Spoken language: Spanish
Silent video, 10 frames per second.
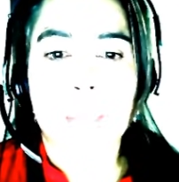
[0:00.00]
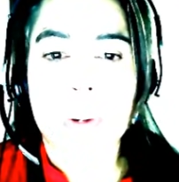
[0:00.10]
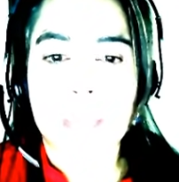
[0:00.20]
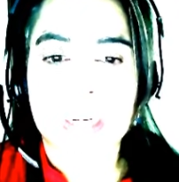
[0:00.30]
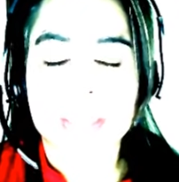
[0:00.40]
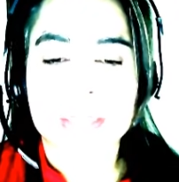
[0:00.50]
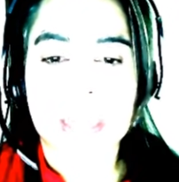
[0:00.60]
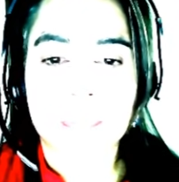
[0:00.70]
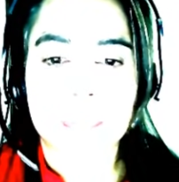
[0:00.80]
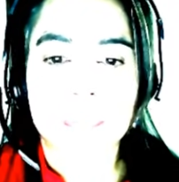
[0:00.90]
la
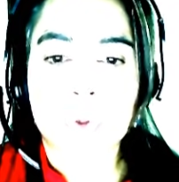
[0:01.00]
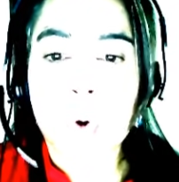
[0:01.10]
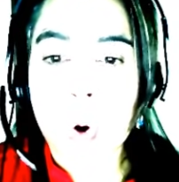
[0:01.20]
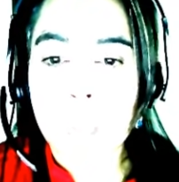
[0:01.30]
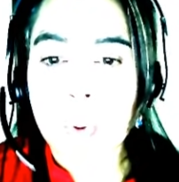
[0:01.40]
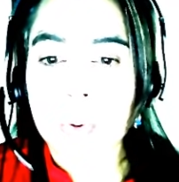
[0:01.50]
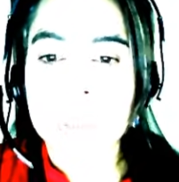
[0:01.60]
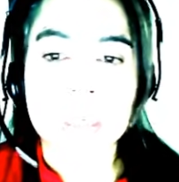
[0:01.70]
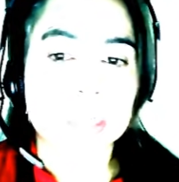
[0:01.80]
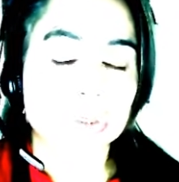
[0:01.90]
permanencia como
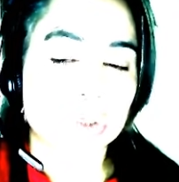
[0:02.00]
ingreso